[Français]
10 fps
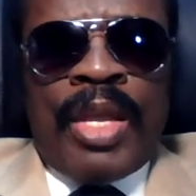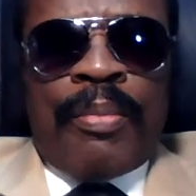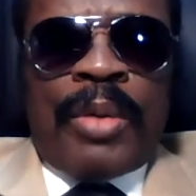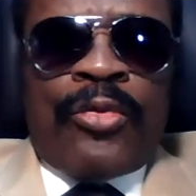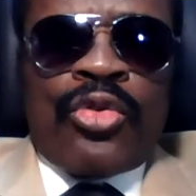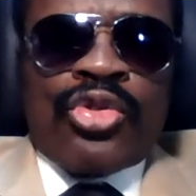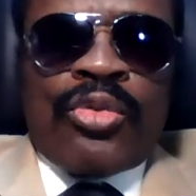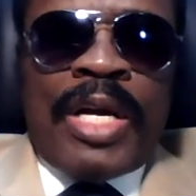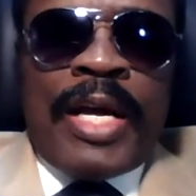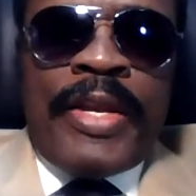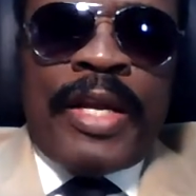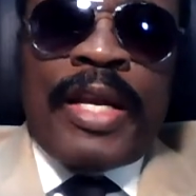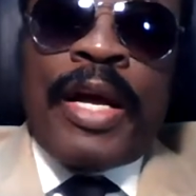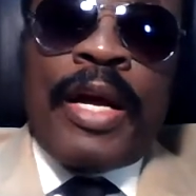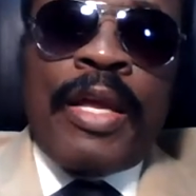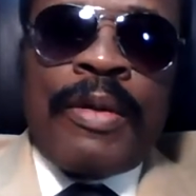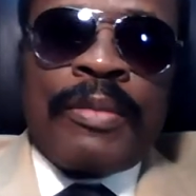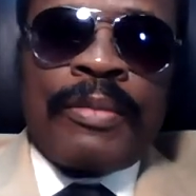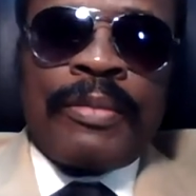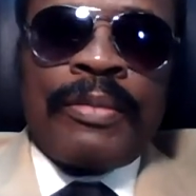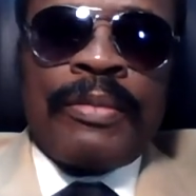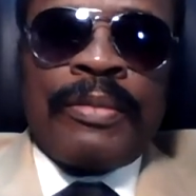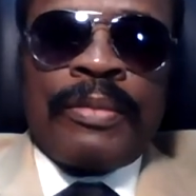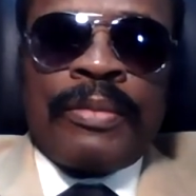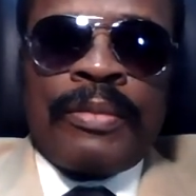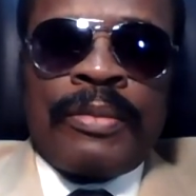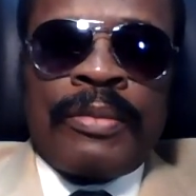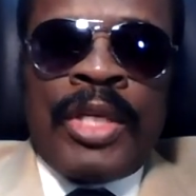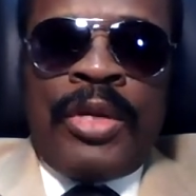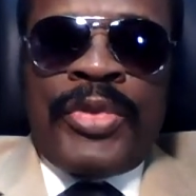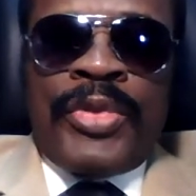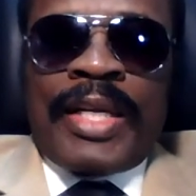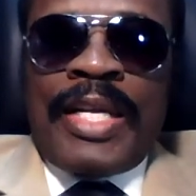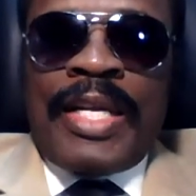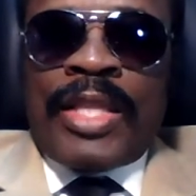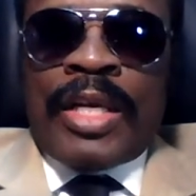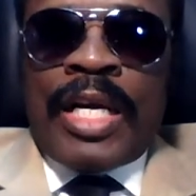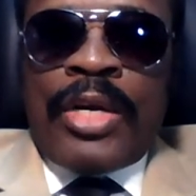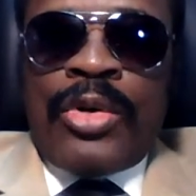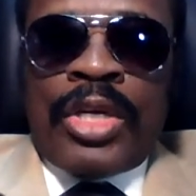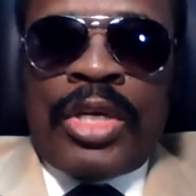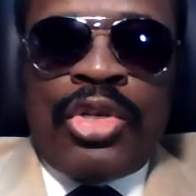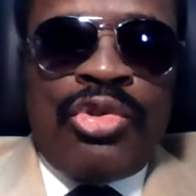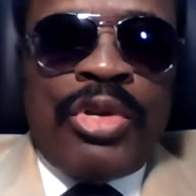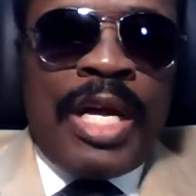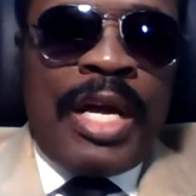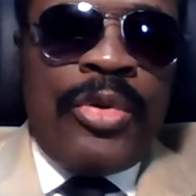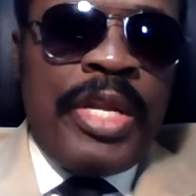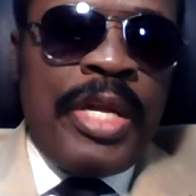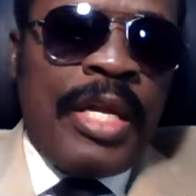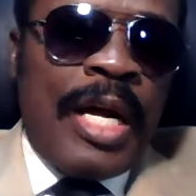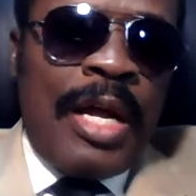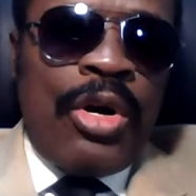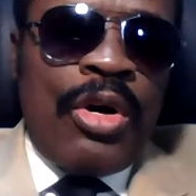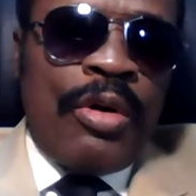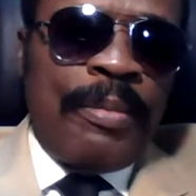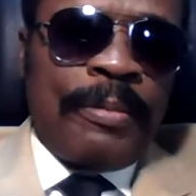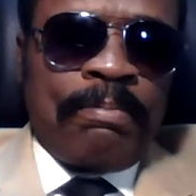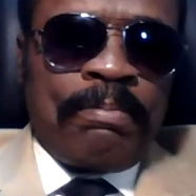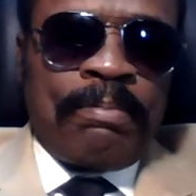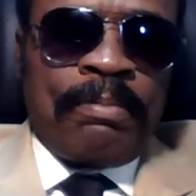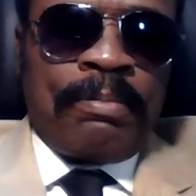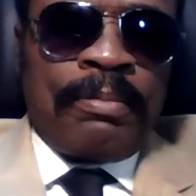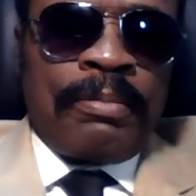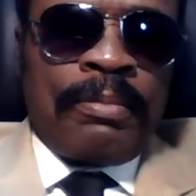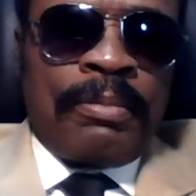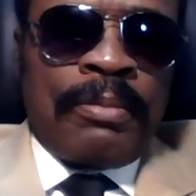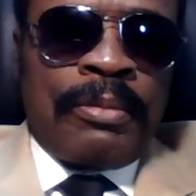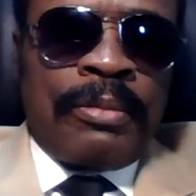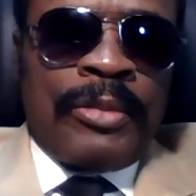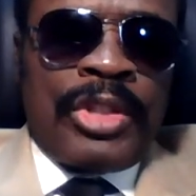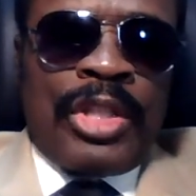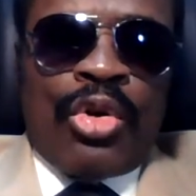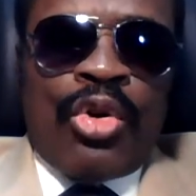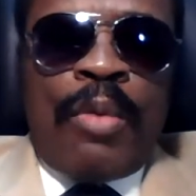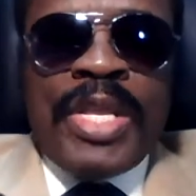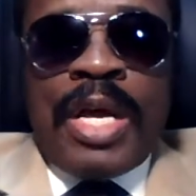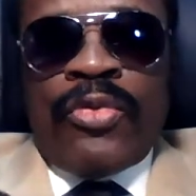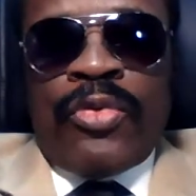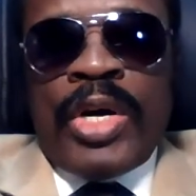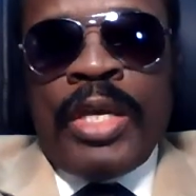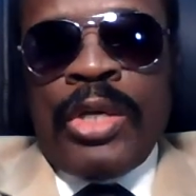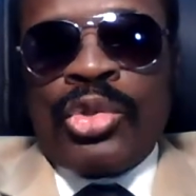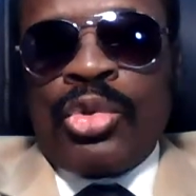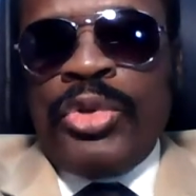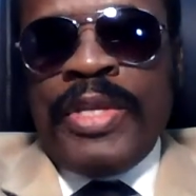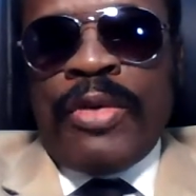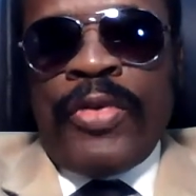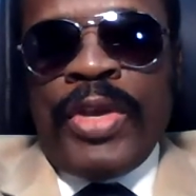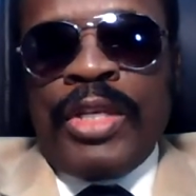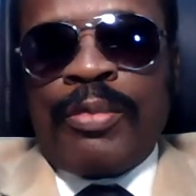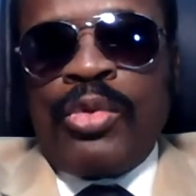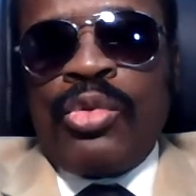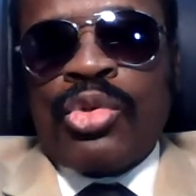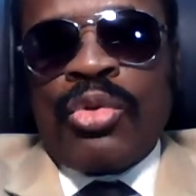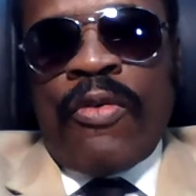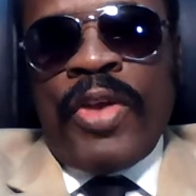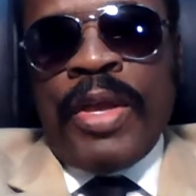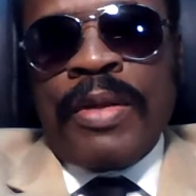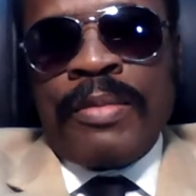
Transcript: Pape François a déclaré, l'Internet est un cadeau que Dieu a donné à l'homme. C'était comme il a envoyé son unique fils pour nous sauver,